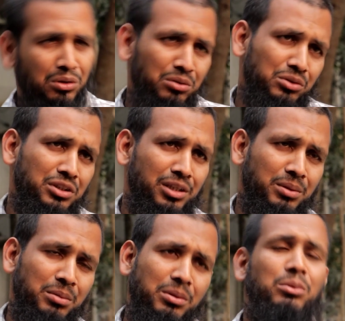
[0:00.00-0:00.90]
আমি মনে
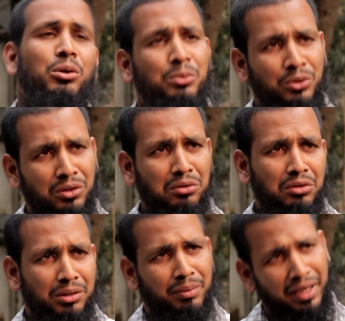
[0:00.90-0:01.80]
করেছিলাম
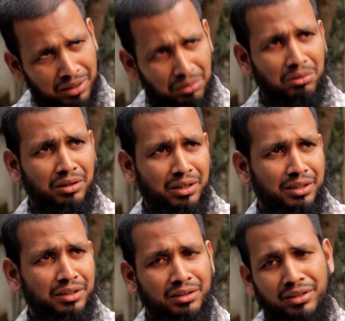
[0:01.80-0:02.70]
এভাবে অভিনয় করে
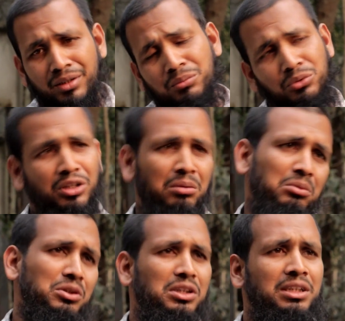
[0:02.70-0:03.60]
ভাইরাল হলে
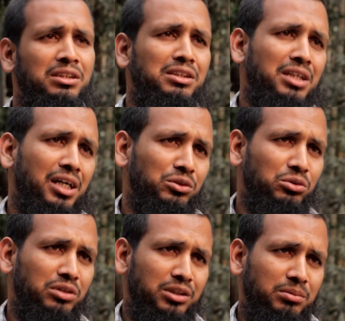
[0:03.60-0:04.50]
প্রধানমন্ত্রীর
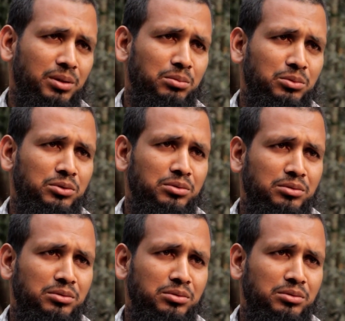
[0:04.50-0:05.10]
কাছে সাহায্য চাইতে